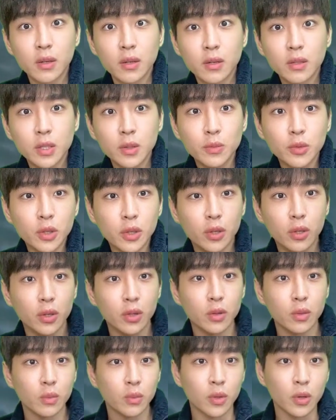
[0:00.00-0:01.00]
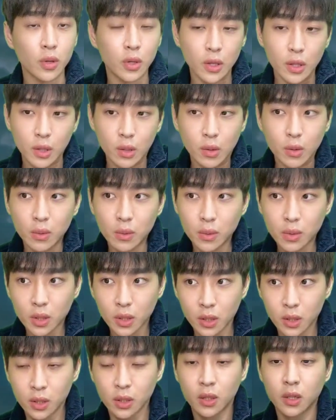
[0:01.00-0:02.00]
심지어 뭐
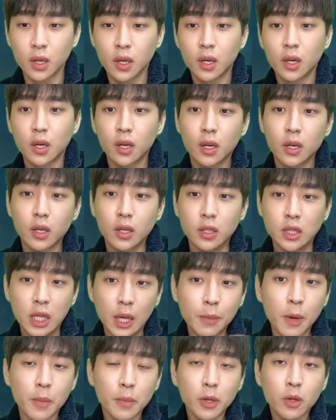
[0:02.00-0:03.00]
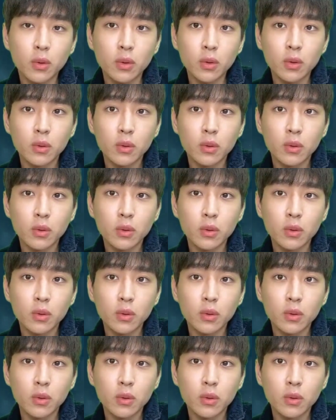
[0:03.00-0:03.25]
그 참여비도